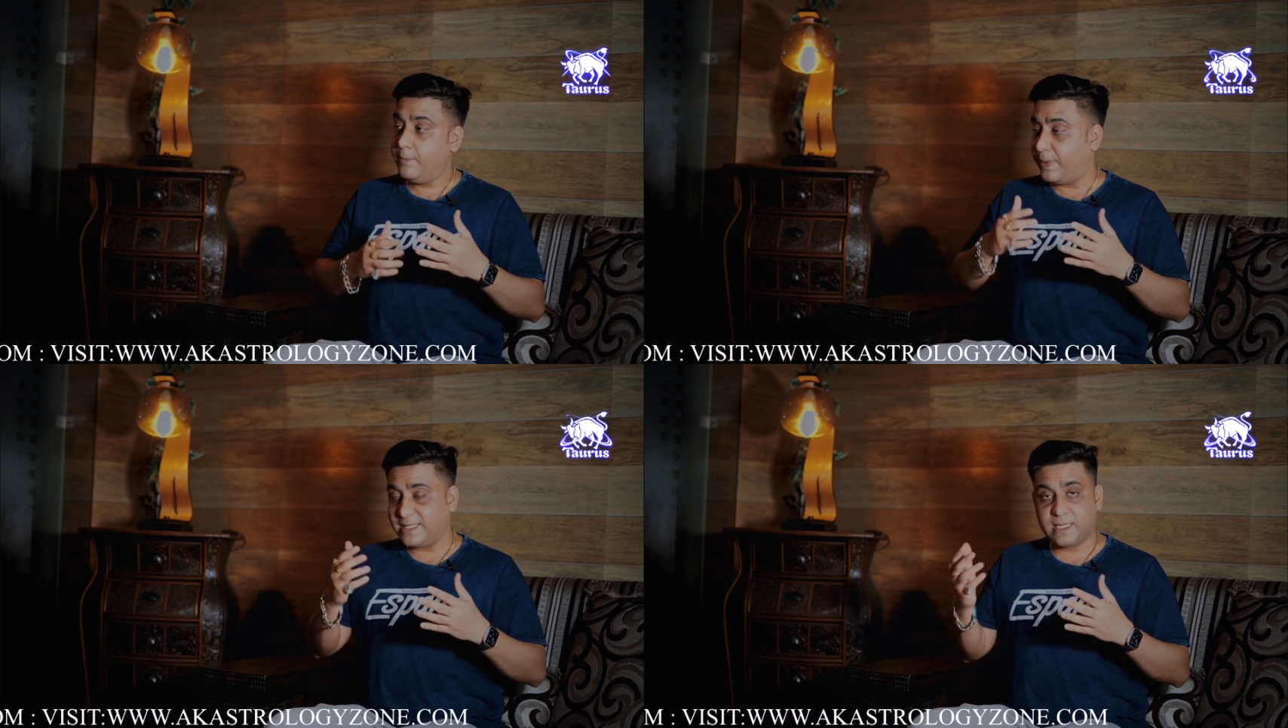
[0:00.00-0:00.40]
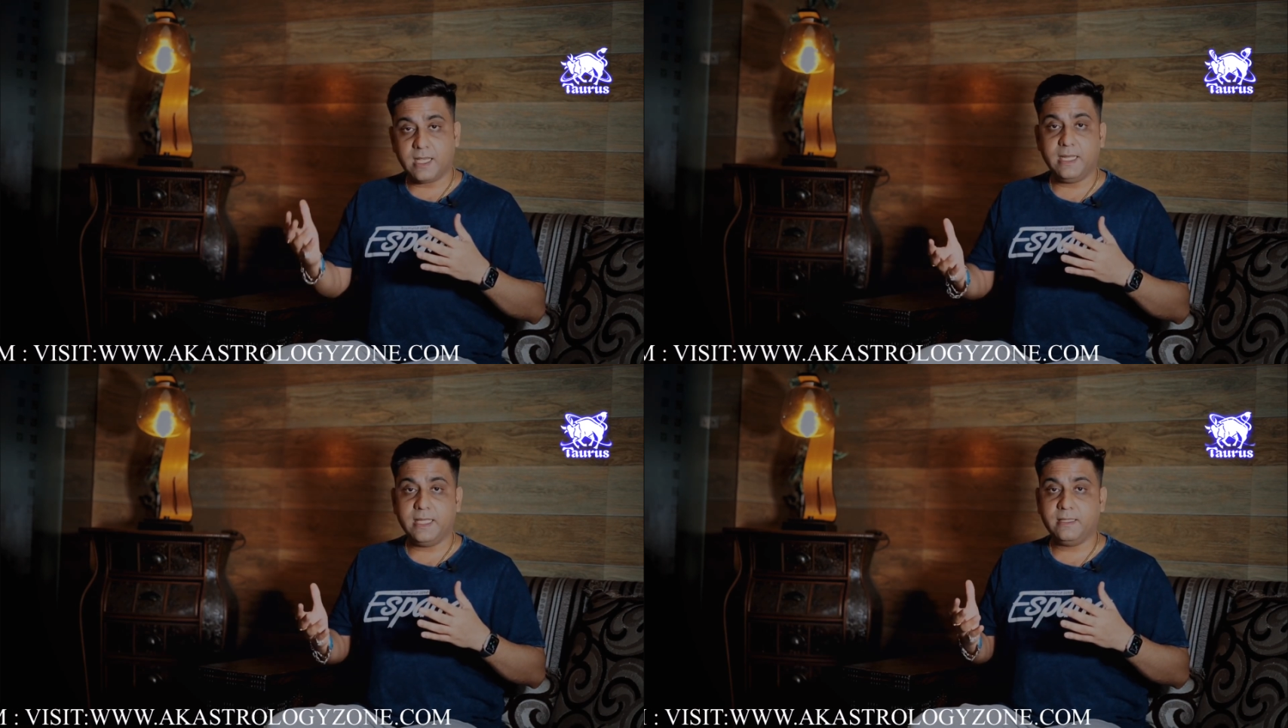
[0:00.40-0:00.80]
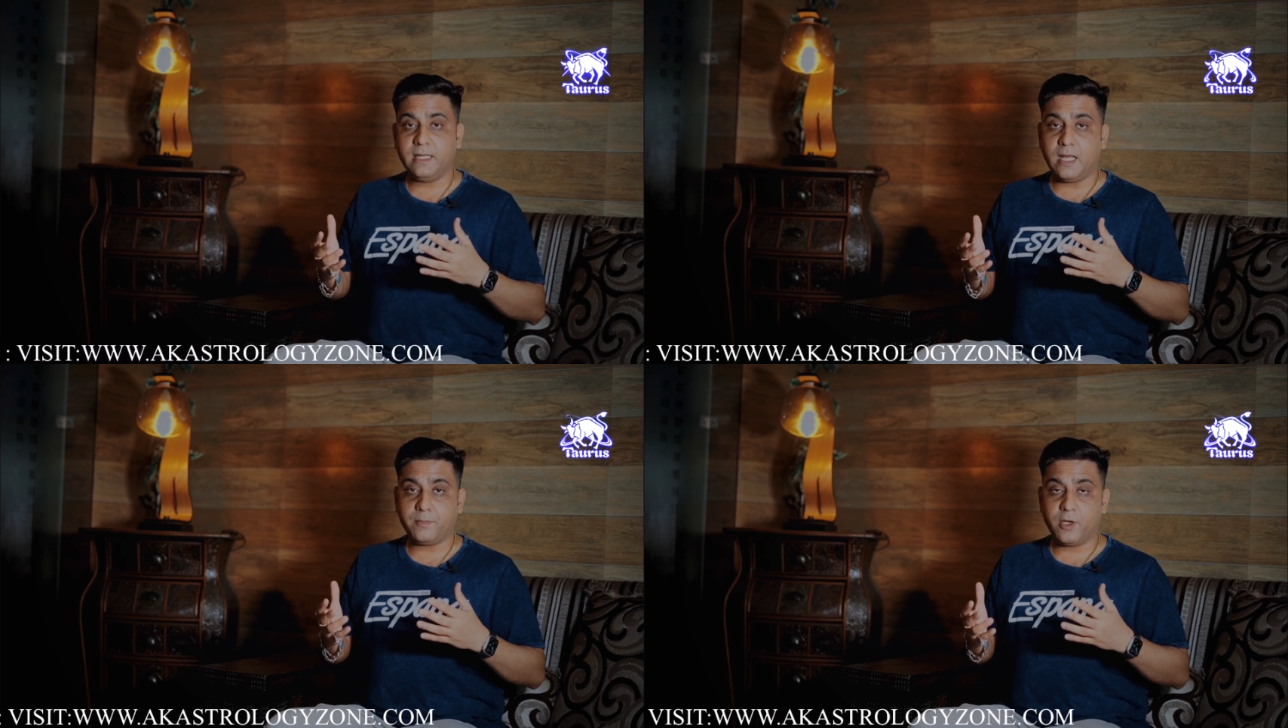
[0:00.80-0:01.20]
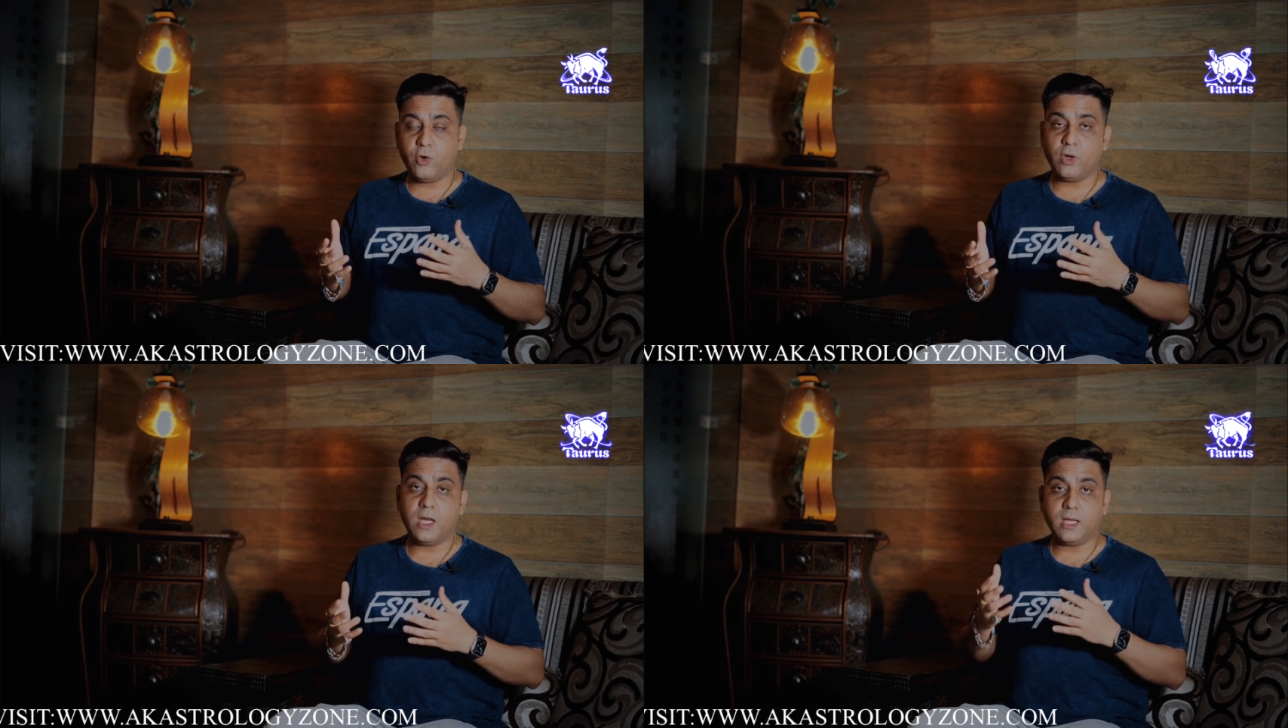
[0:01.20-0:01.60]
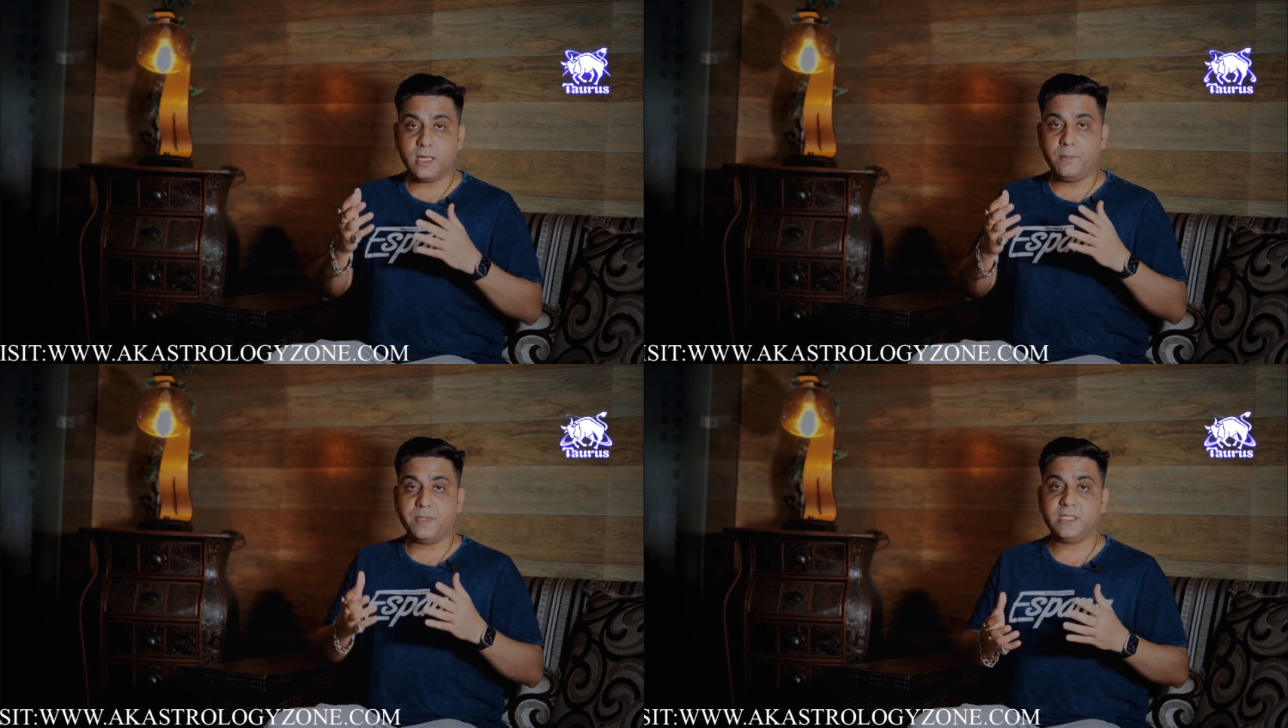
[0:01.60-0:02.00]
पैसा का लेन देन आपका होगा अगर
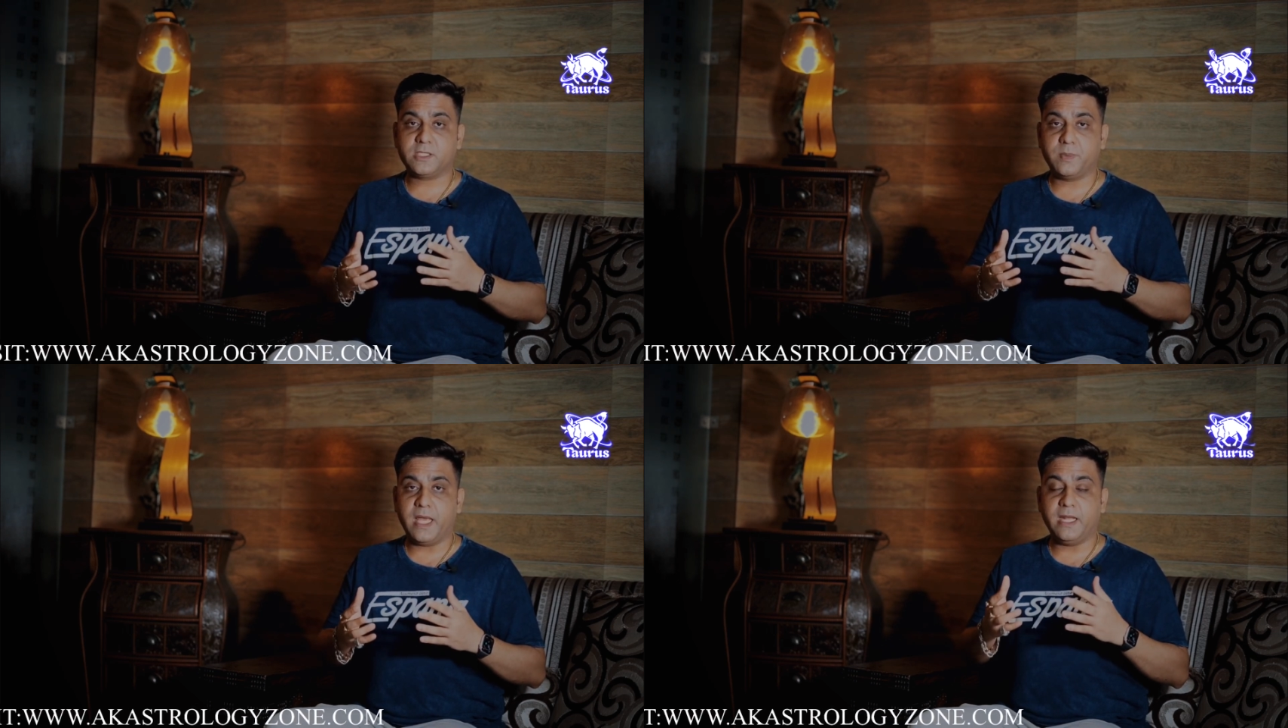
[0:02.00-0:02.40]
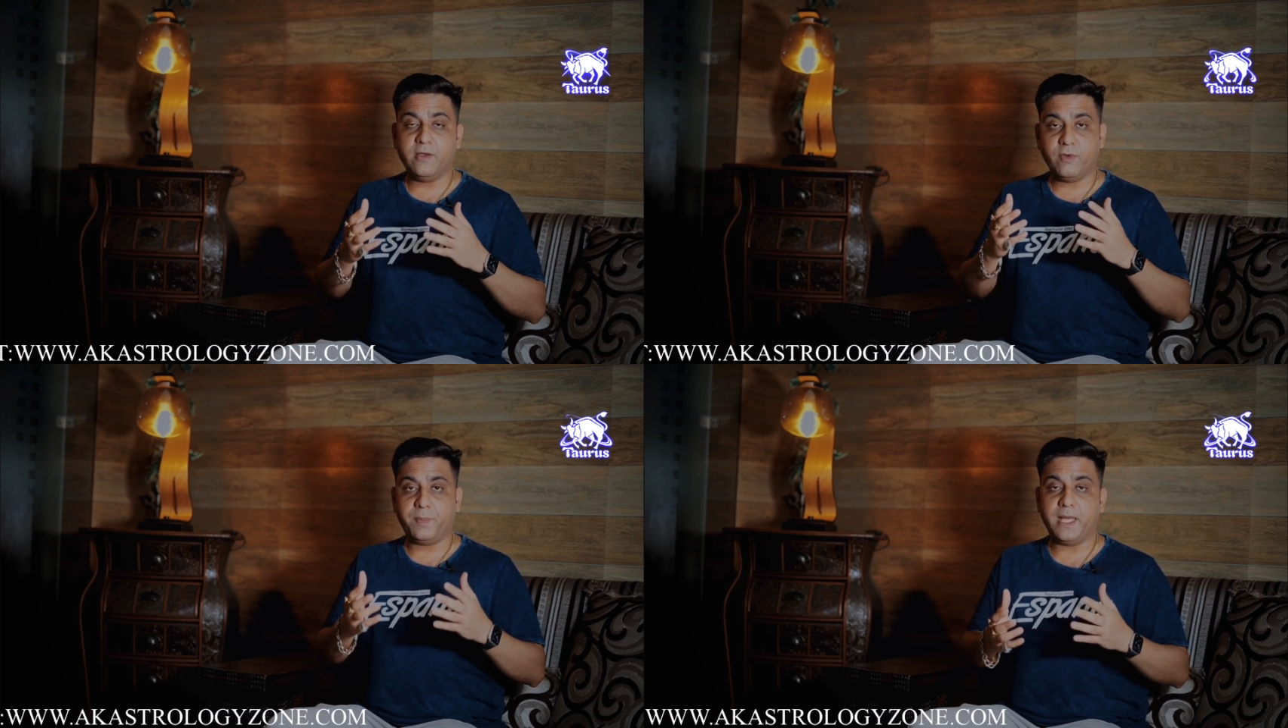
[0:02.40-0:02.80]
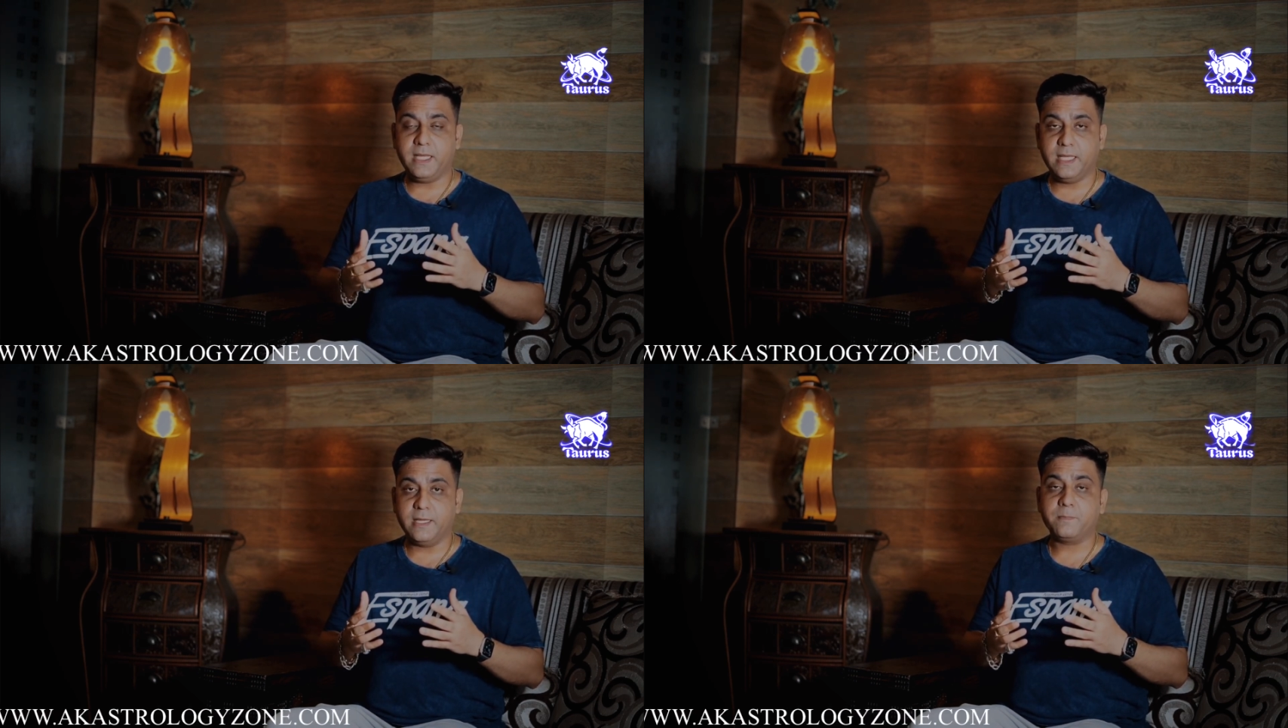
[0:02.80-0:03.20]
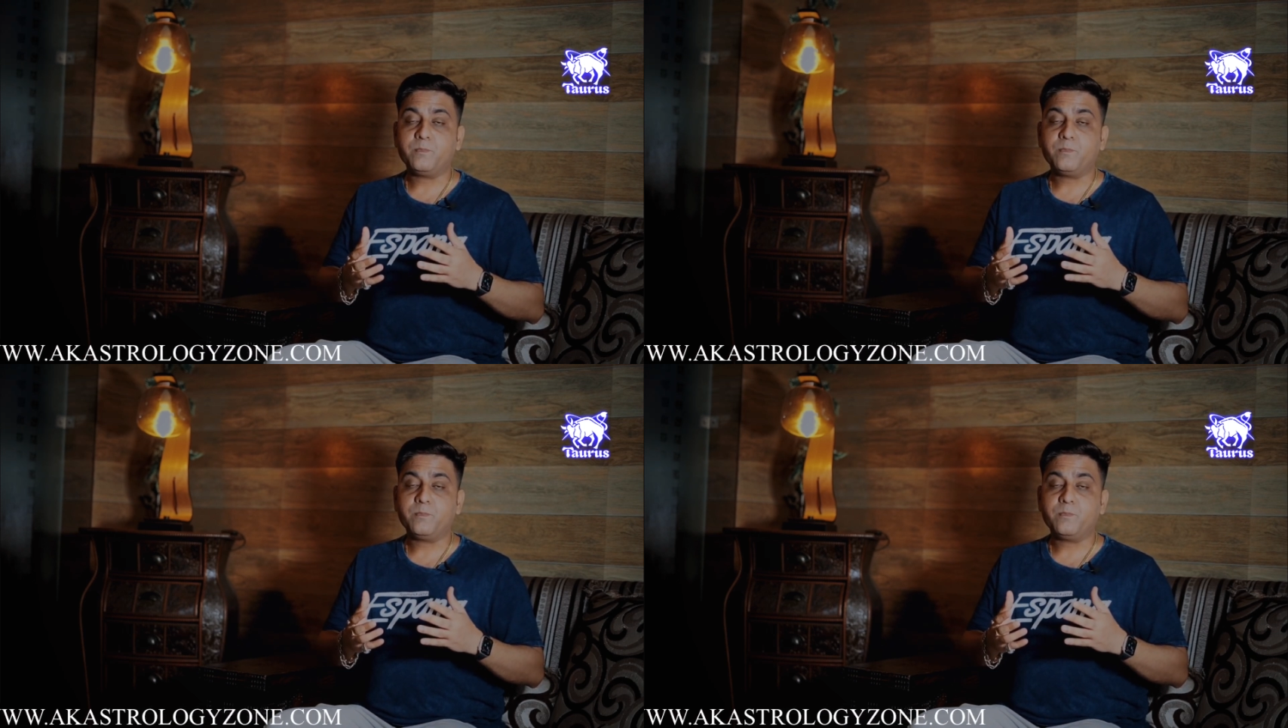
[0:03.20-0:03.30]
आप बिजनेसमैन हैं व्यापारी हैं